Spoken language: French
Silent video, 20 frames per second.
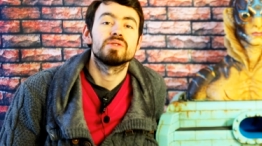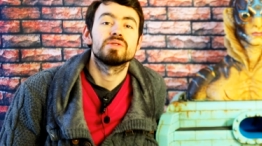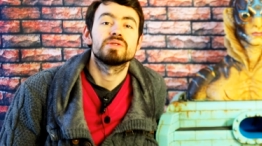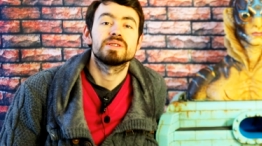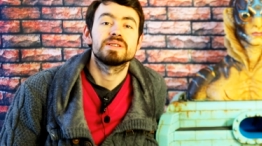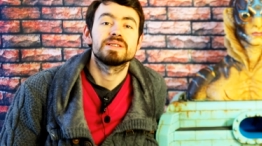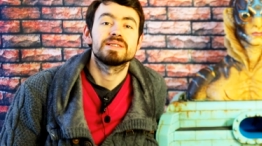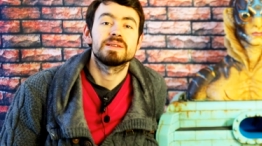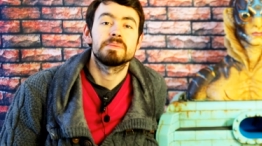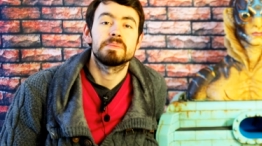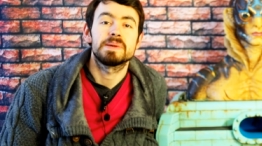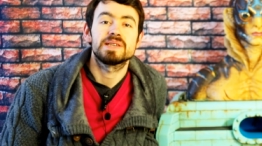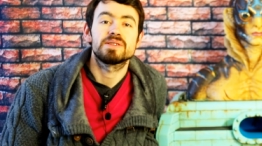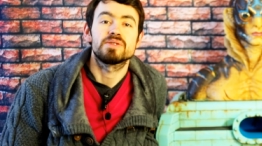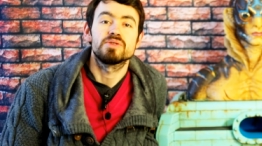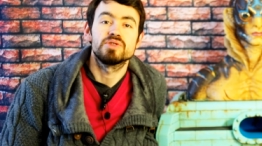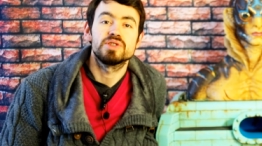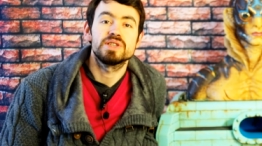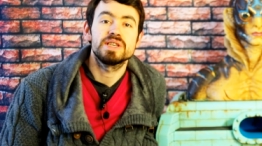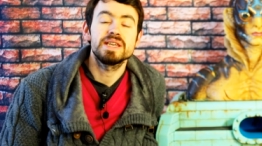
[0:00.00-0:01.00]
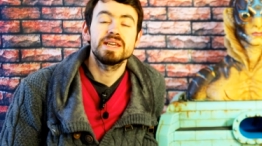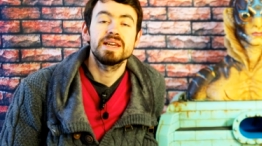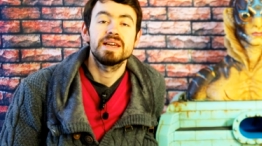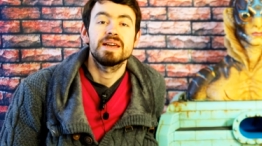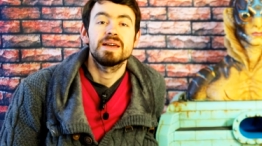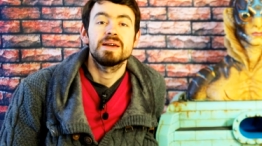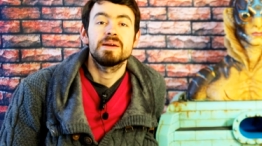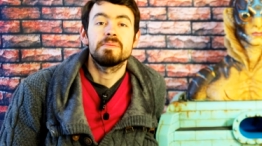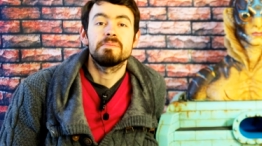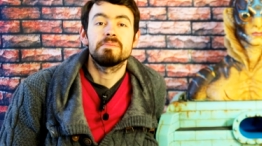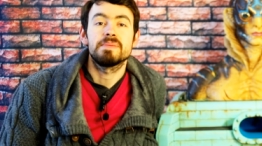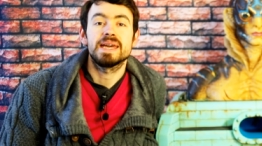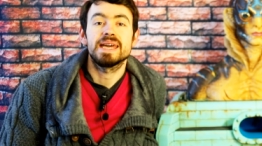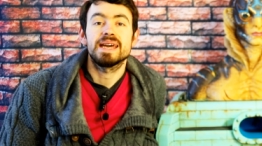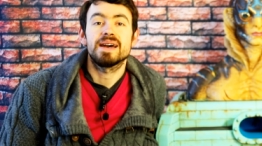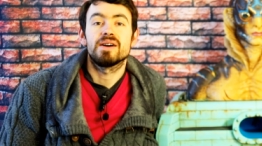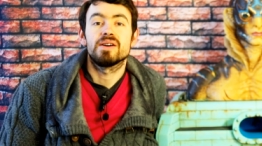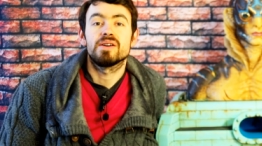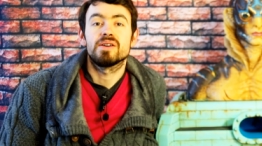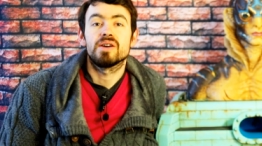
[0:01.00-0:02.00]
c'est pas ce que je dis,
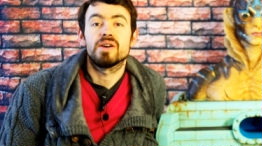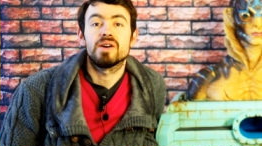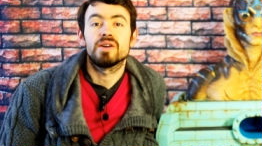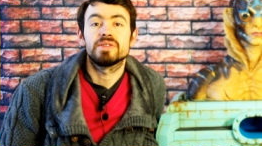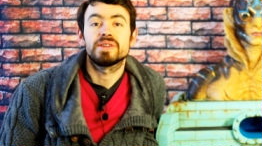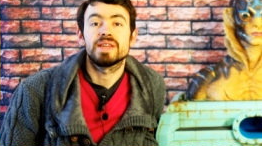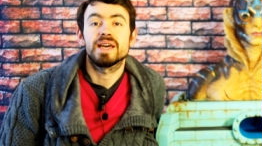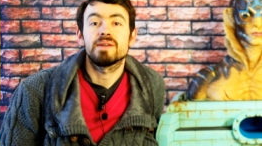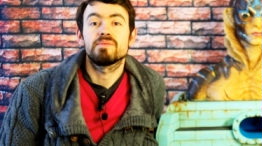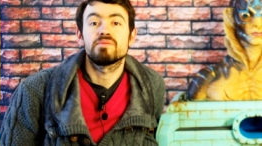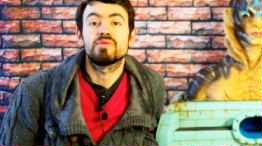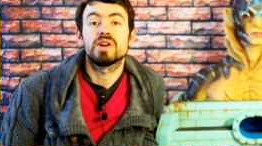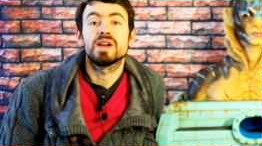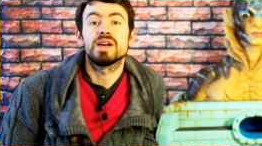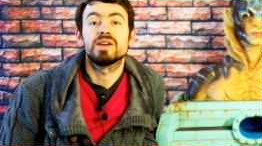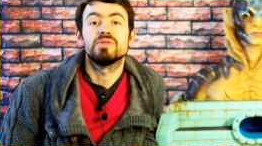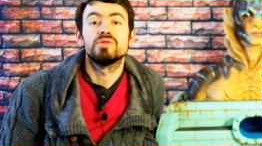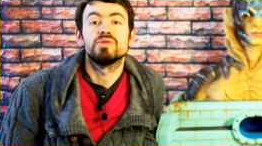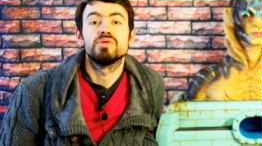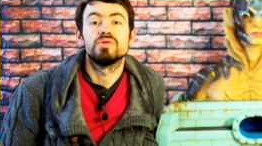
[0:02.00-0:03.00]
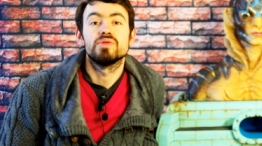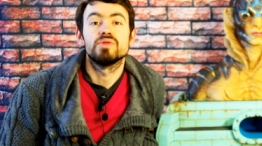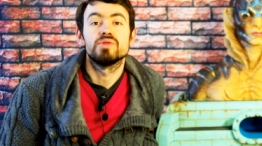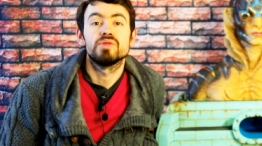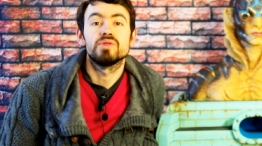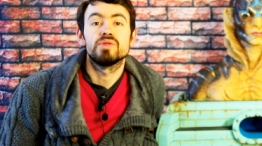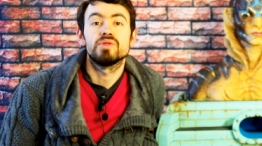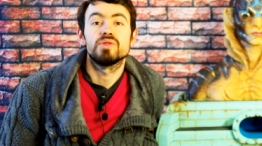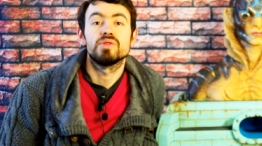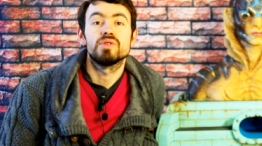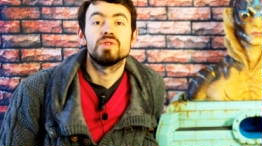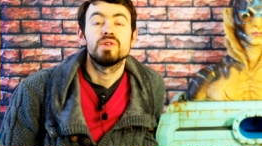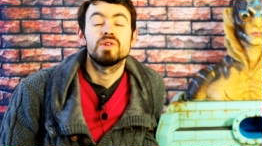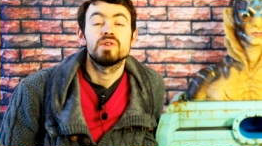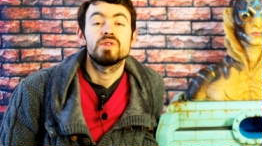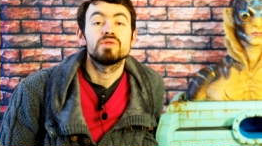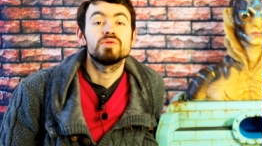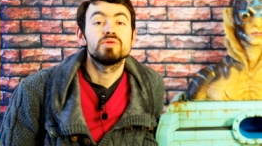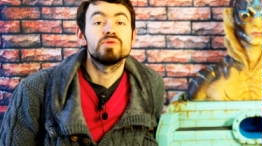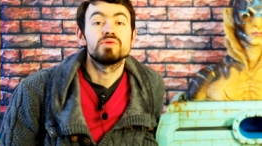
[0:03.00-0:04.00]
mais en, termes voilà, de, de,
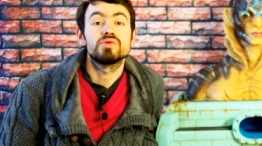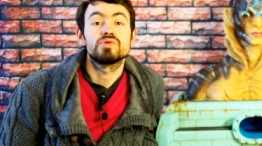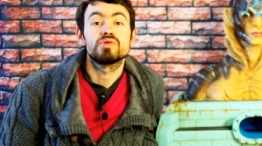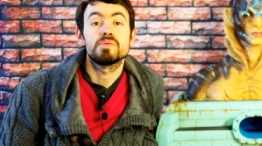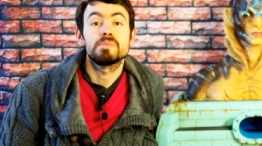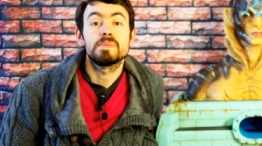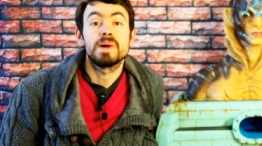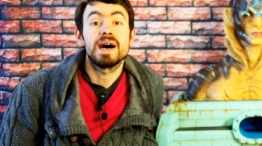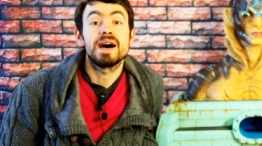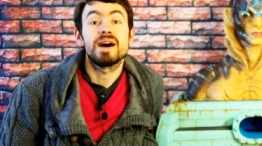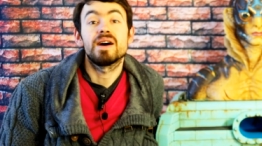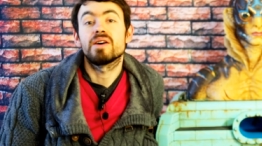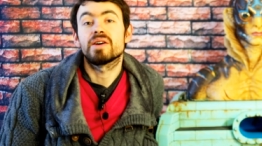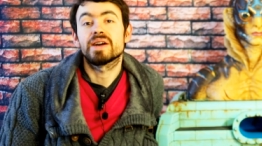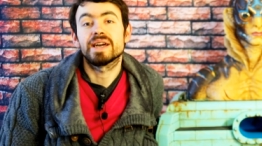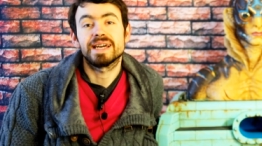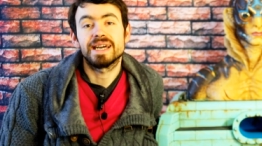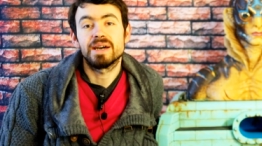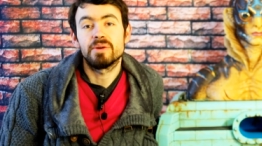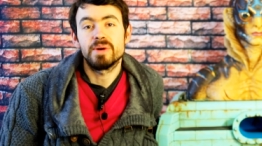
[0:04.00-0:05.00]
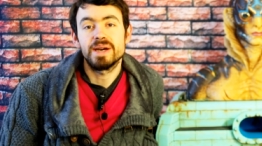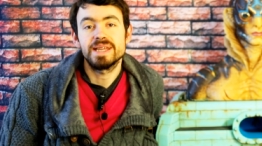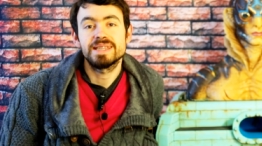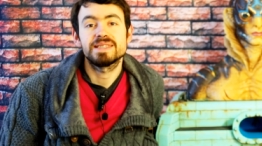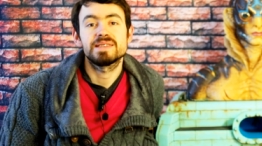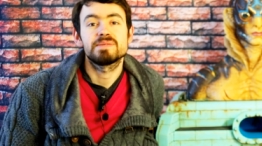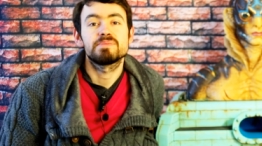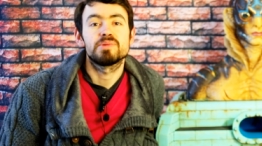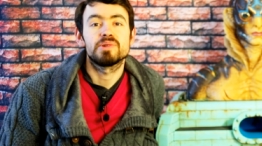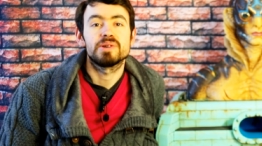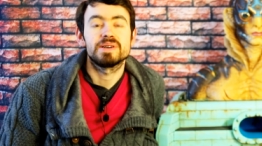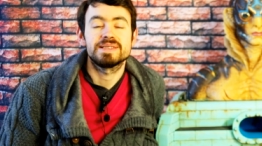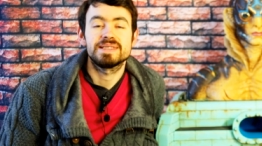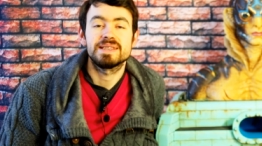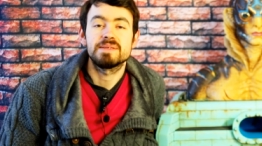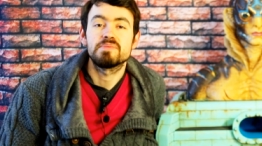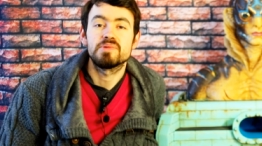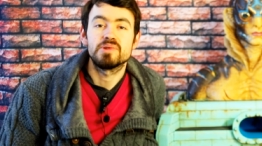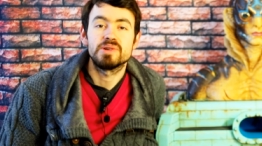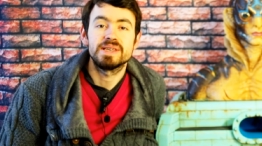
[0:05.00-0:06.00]
de, je pars en cacahuète pour
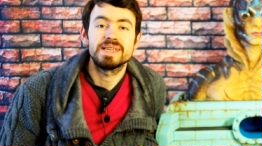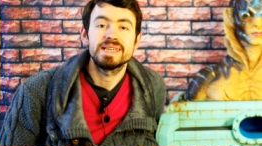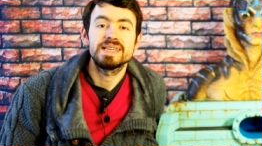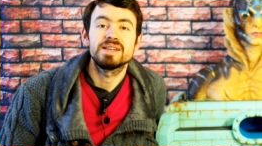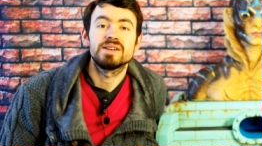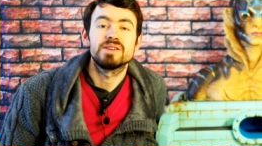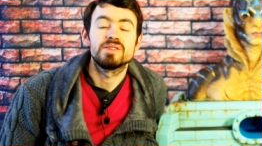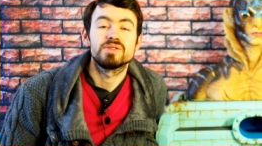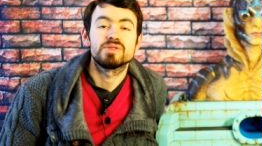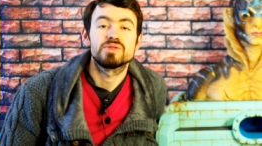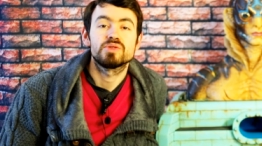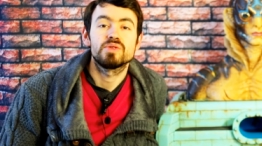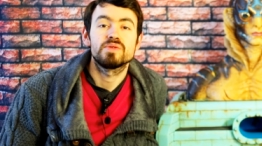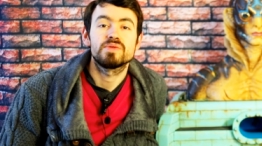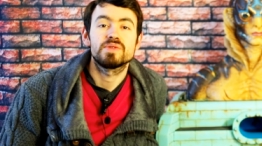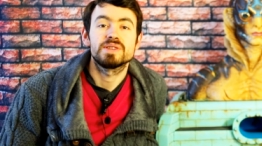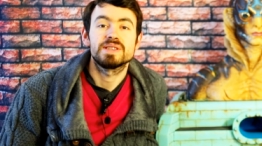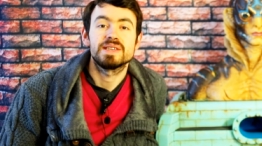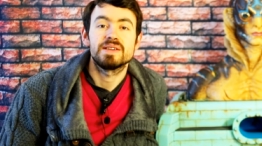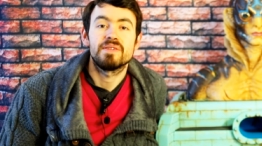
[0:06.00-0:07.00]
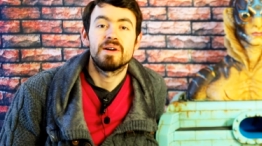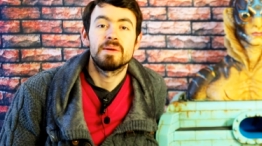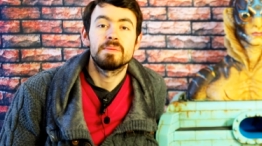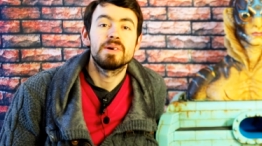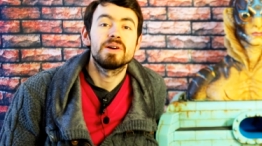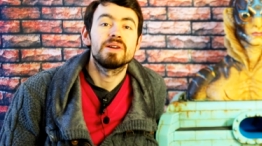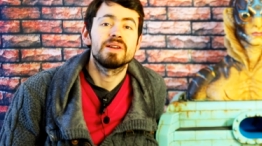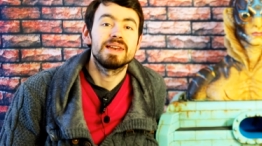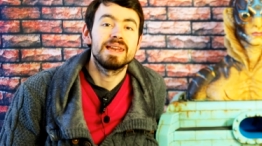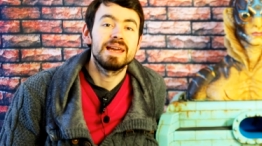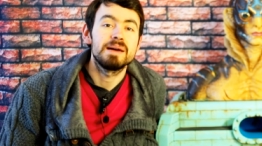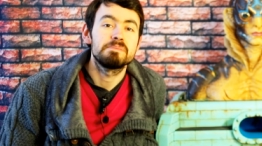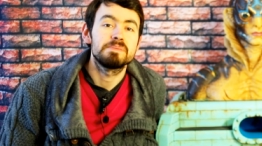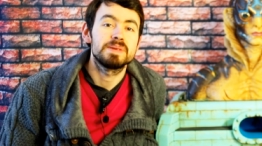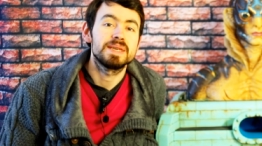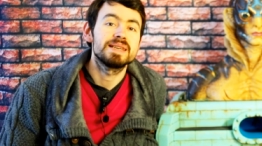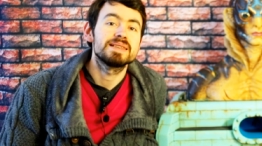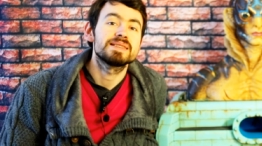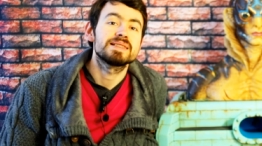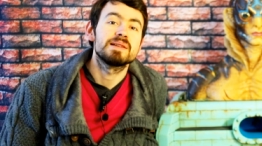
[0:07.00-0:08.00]
rester poli, je trouve que c'est vraiment la
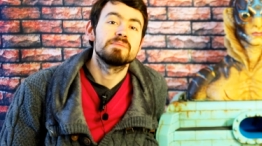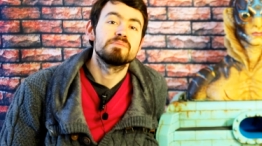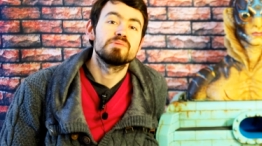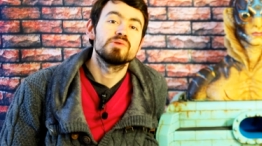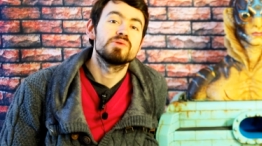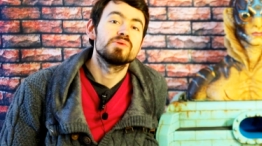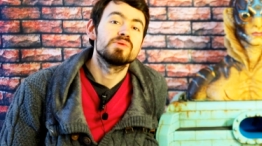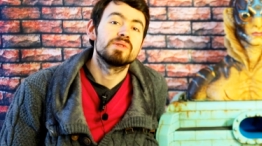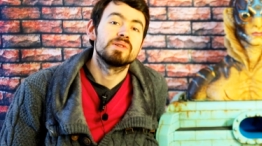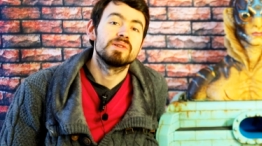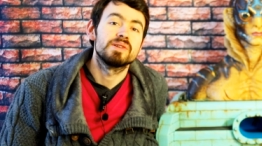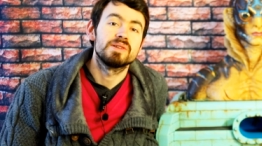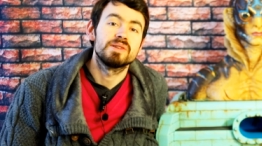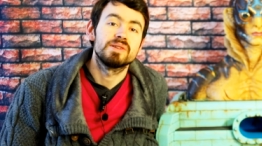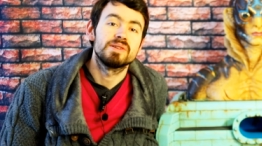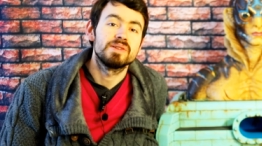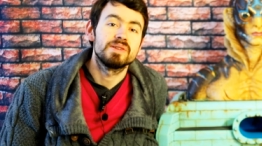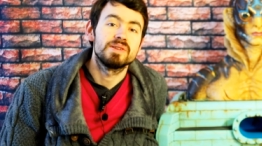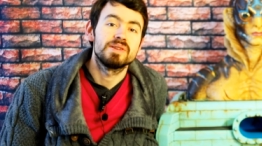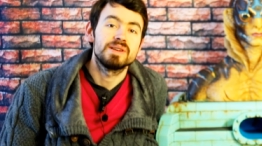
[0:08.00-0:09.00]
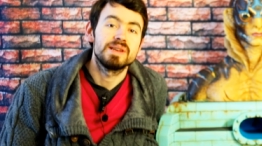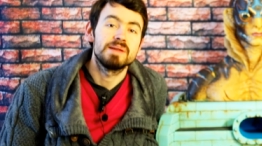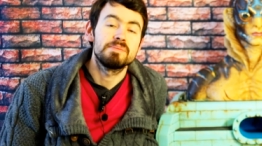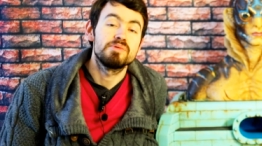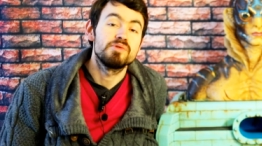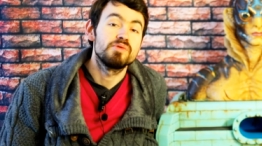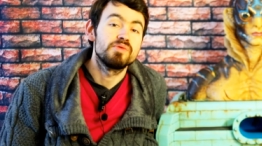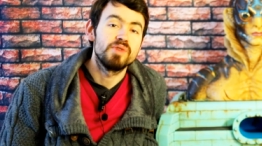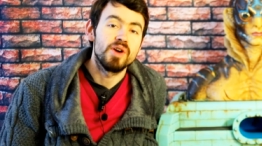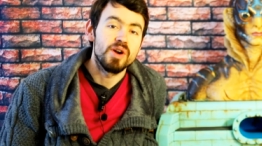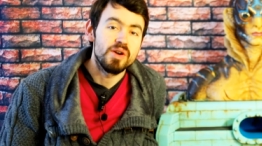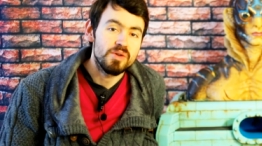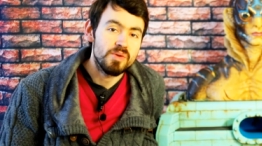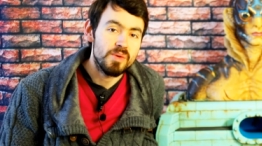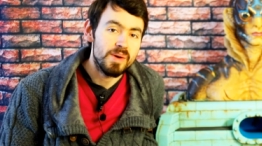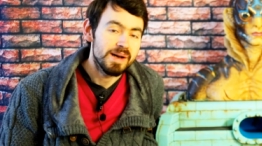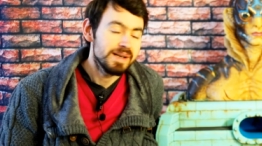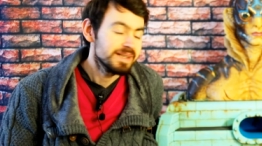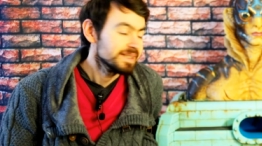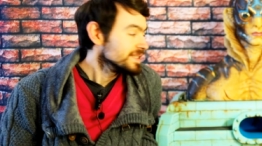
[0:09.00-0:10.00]
pièce la plus, la plus folle. Quoi.